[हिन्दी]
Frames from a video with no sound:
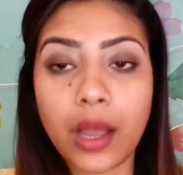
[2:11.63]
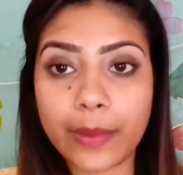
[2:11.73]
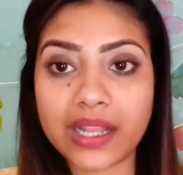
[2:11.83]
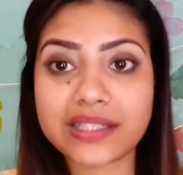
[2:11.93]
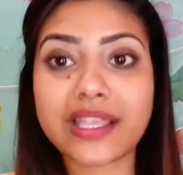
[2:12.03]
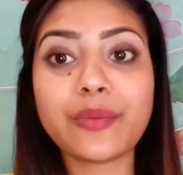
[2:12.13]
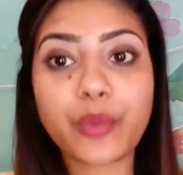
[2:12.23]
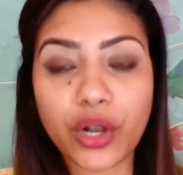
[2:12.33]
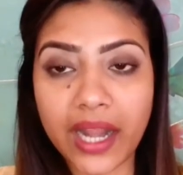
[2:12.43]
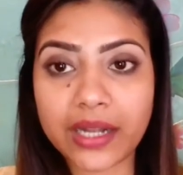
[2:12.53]
हमारा स्किन
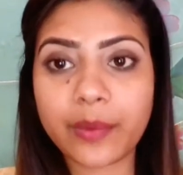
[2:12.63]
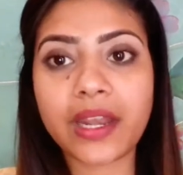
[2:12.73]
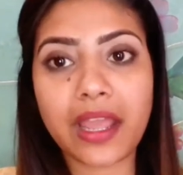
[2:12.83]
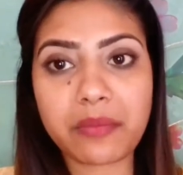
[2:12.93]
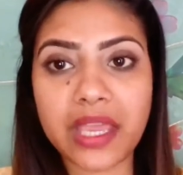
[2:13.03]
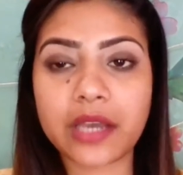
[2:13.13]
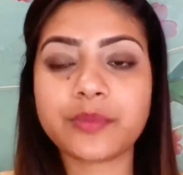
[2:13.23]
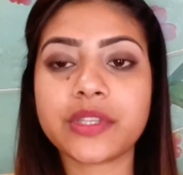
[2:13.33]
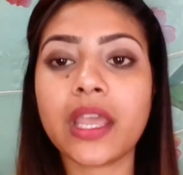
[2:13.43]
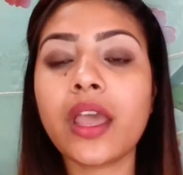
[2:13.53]
प्रोटेक्ट भी रहे
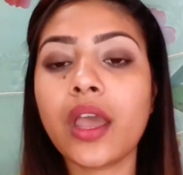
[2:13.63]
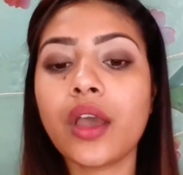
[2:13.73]
मेकअप से